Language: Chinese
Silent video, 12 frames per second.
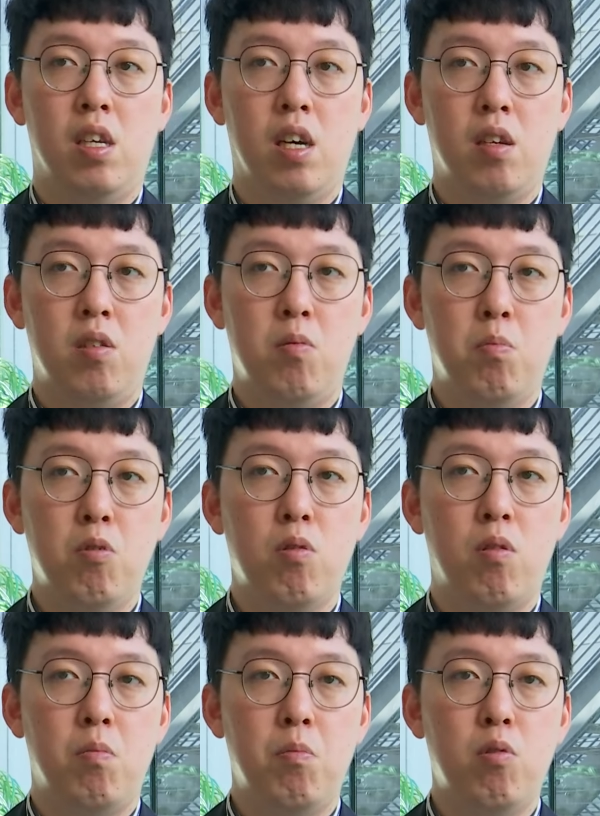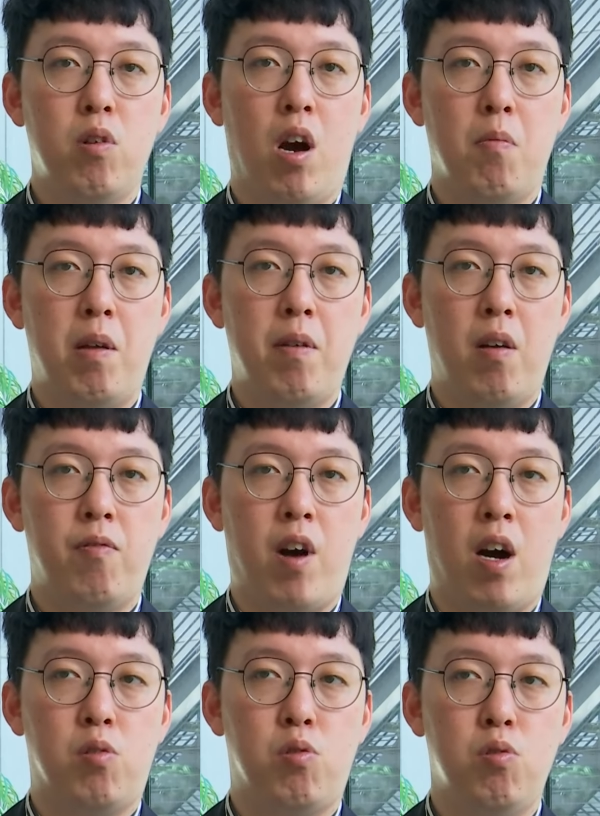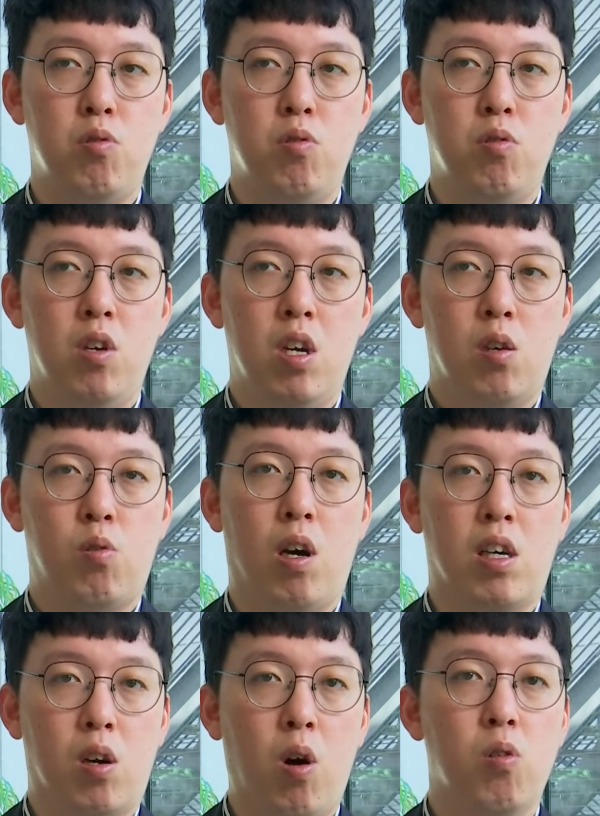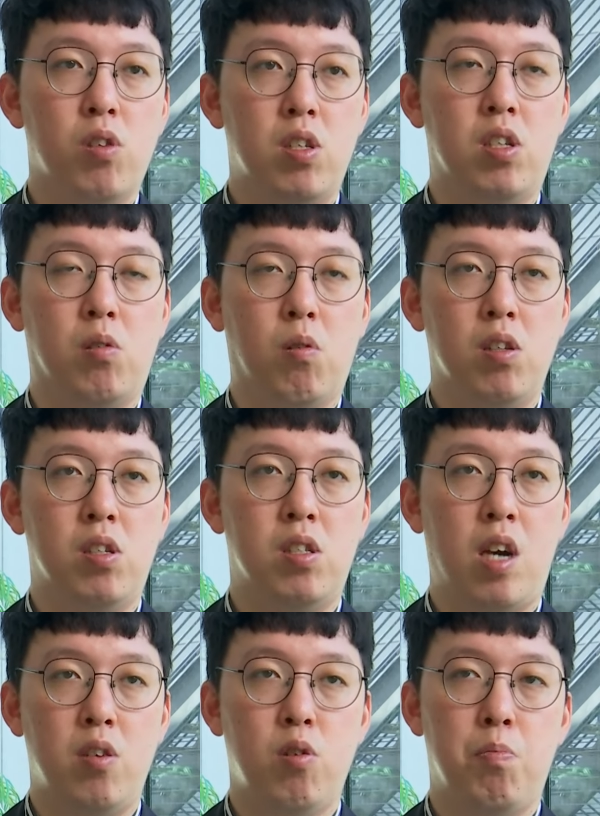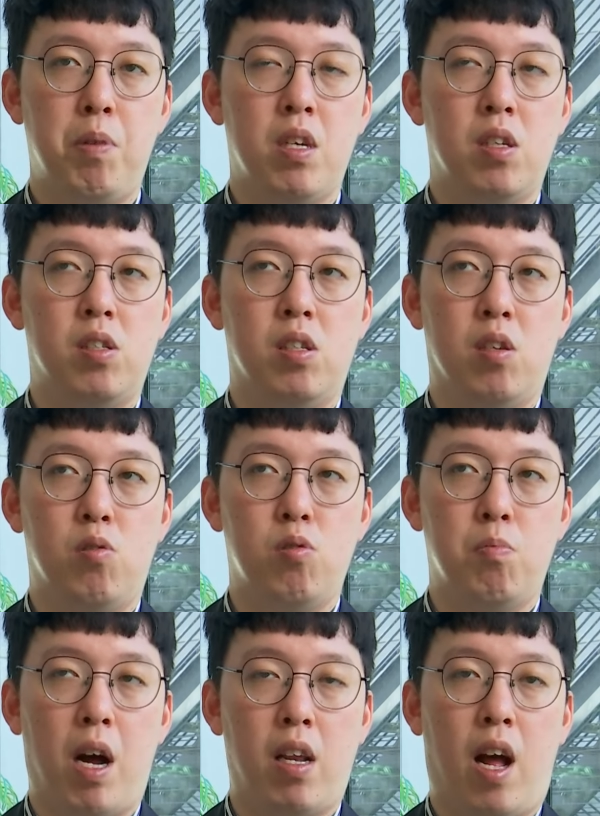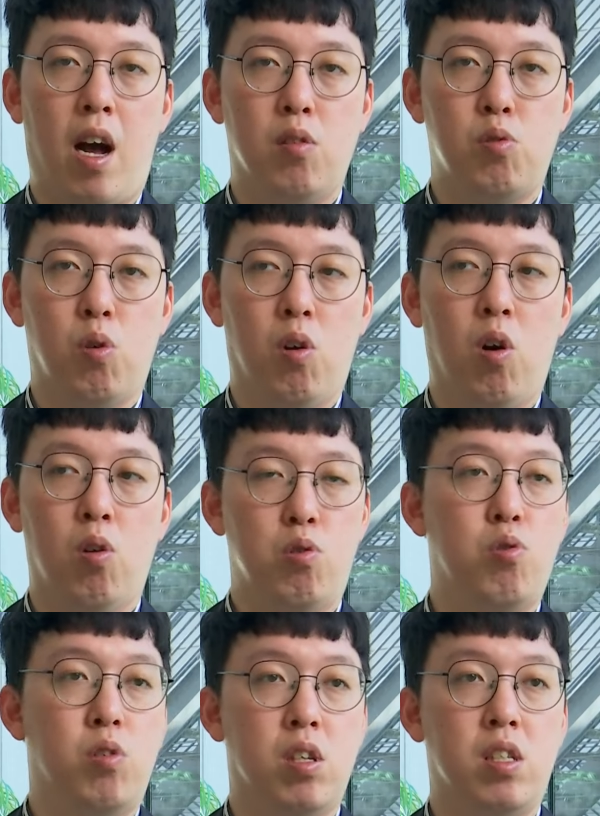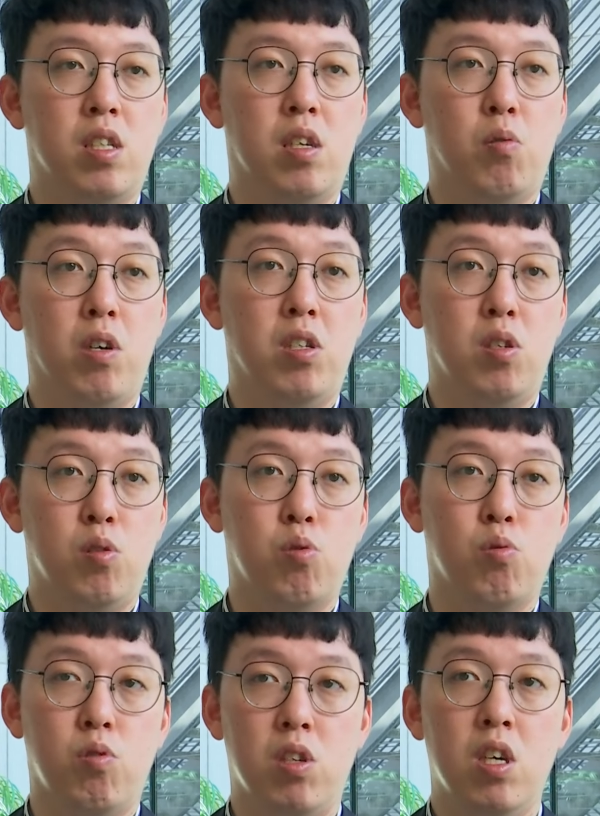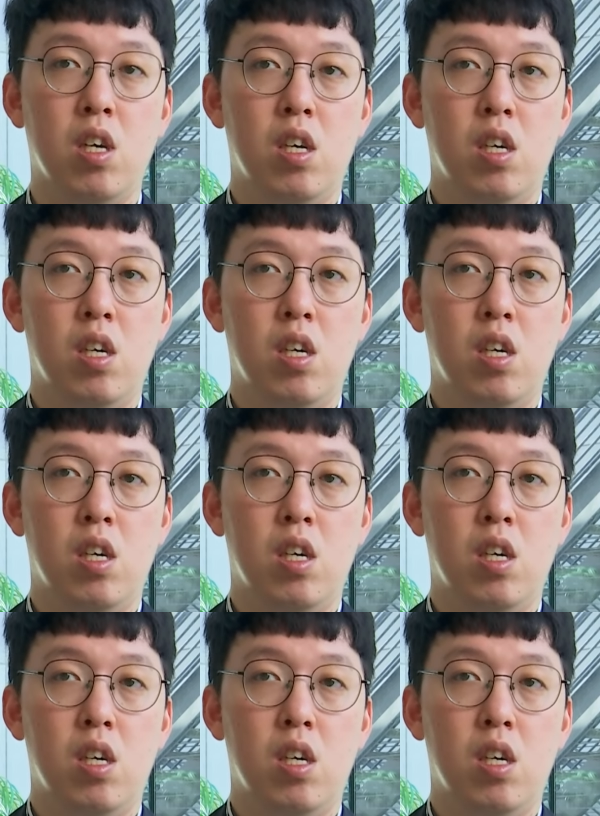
那幕幕僚没办法去。管控的情况之下，又变得只能去帮他做后续的这些危机处理。